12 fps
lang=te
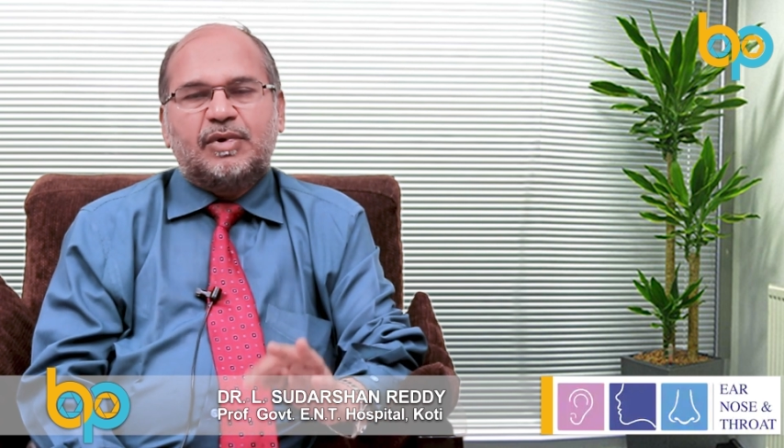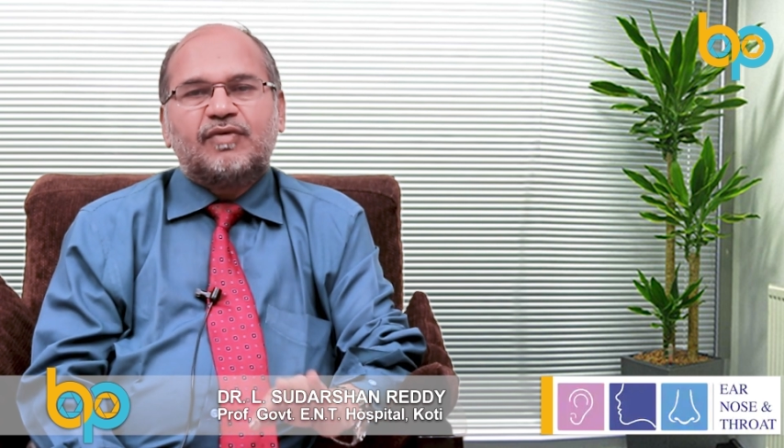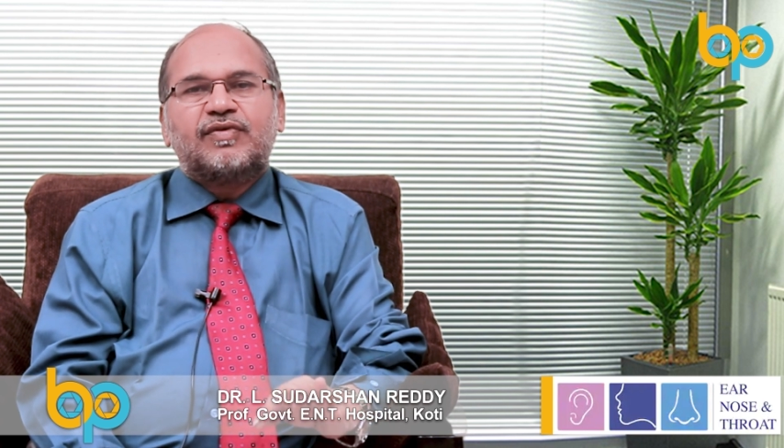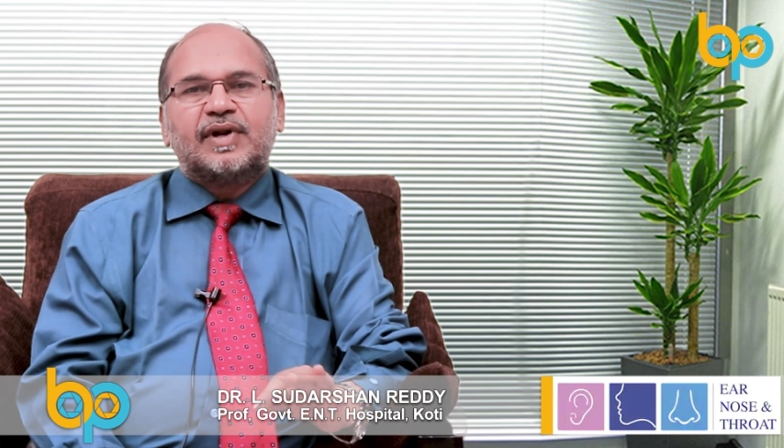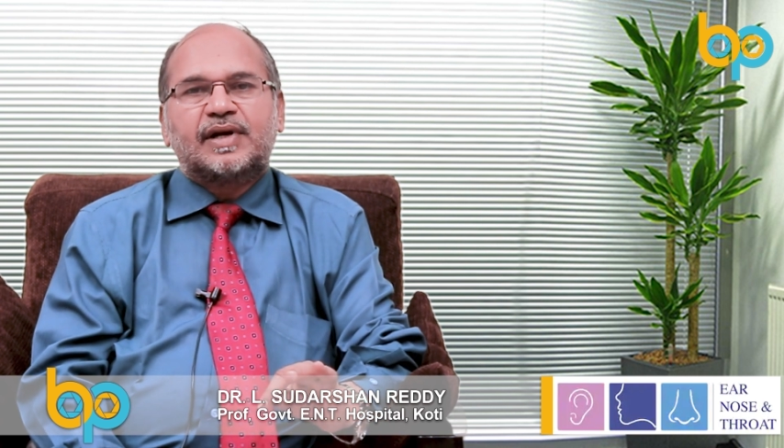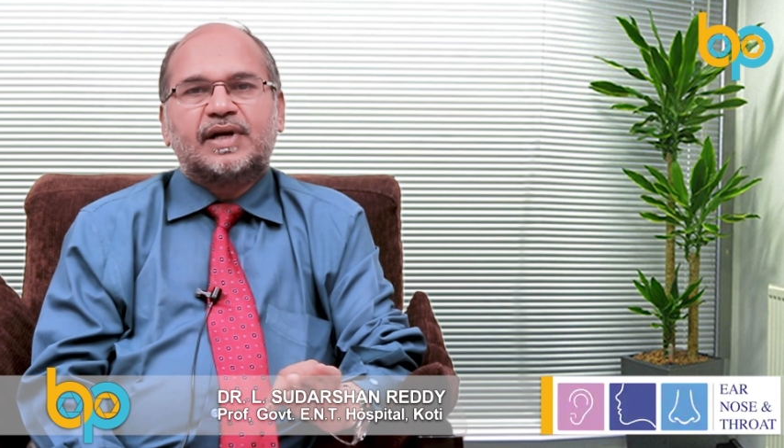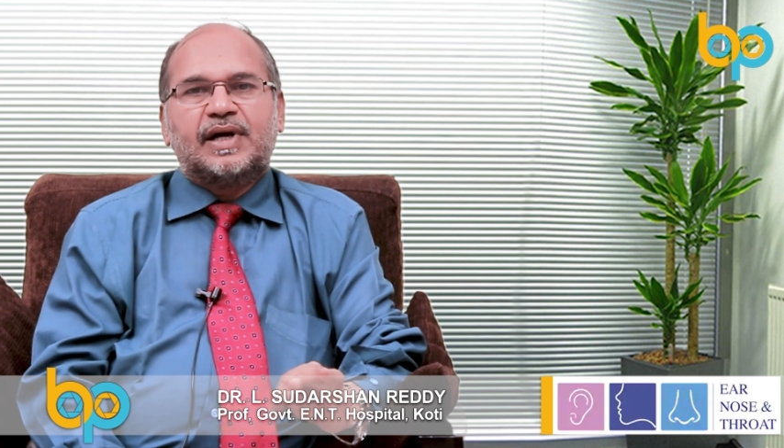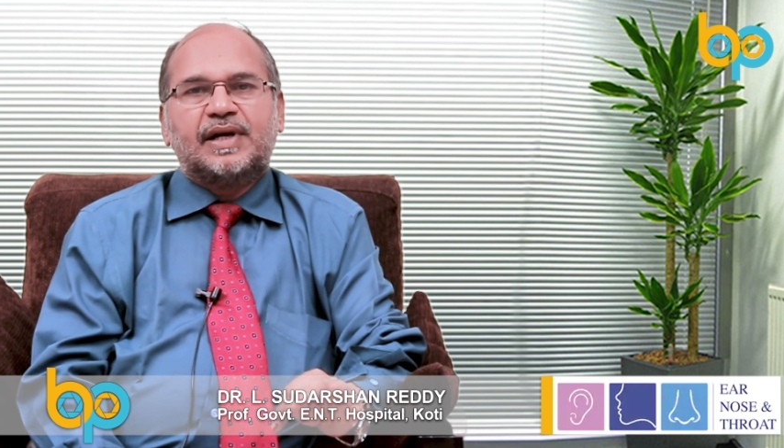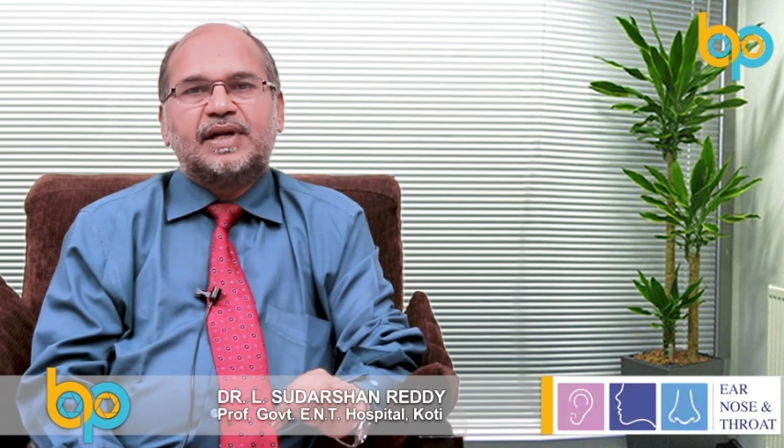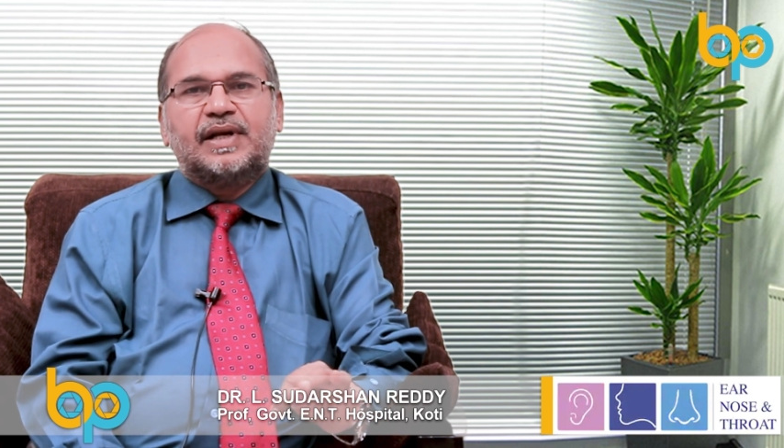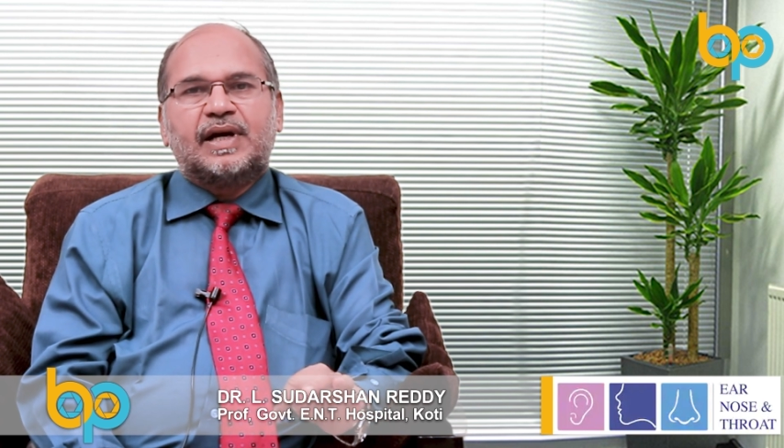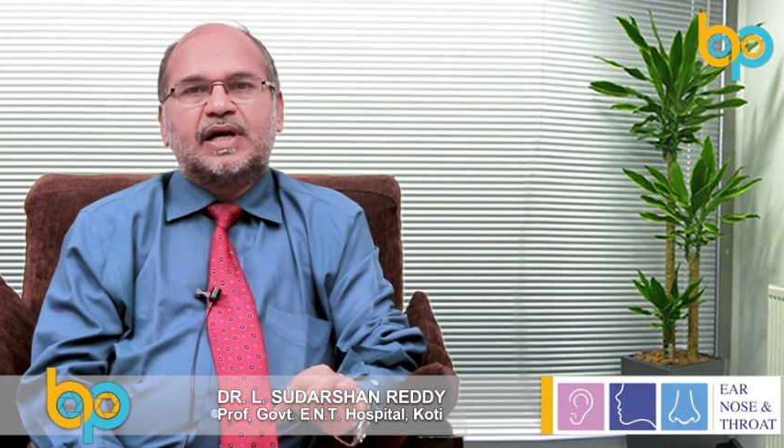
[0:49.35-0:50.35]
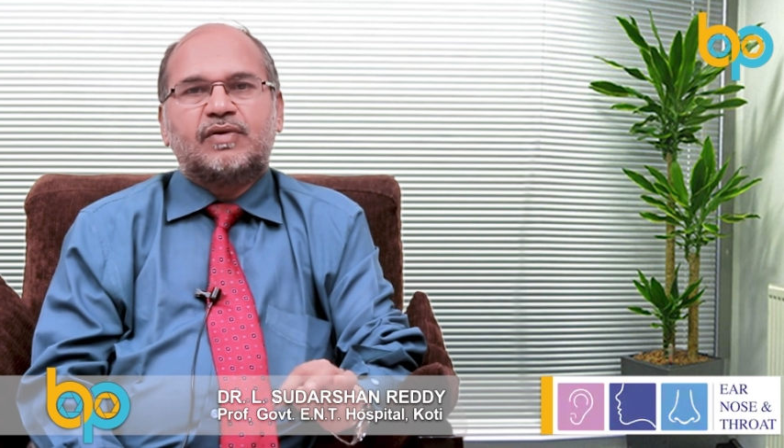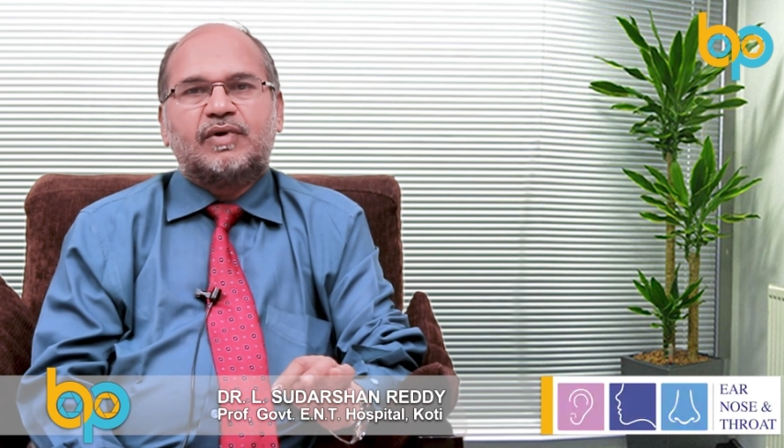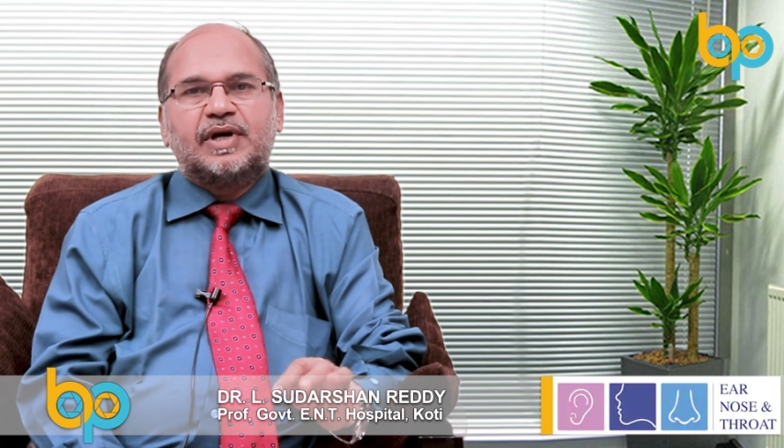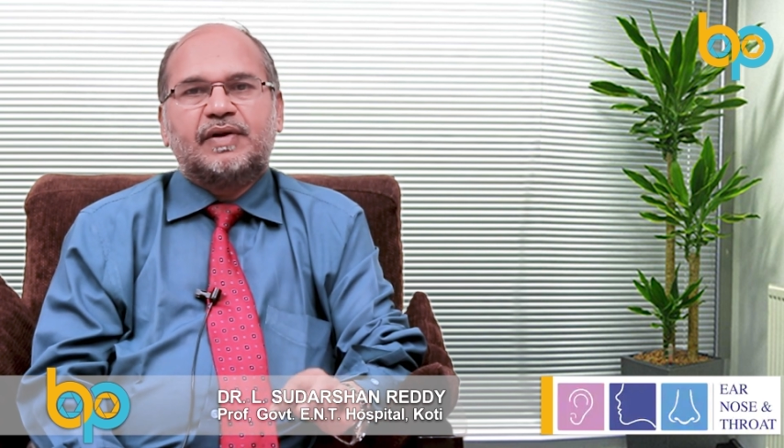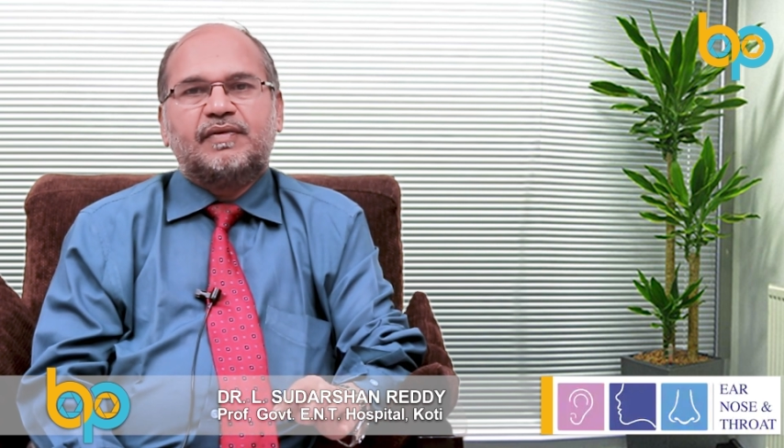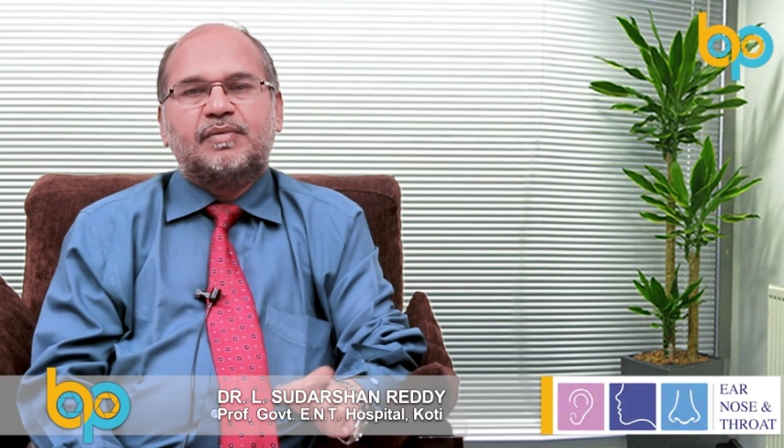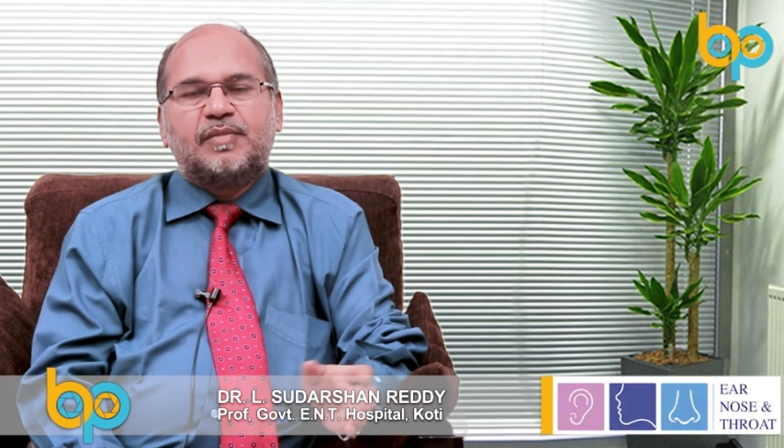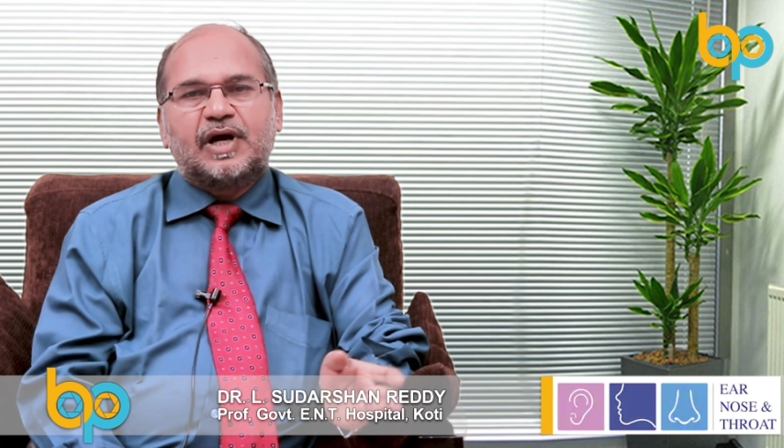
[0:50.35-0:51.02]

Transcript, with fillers: మఫ్లర్ కానీ అటువంటివి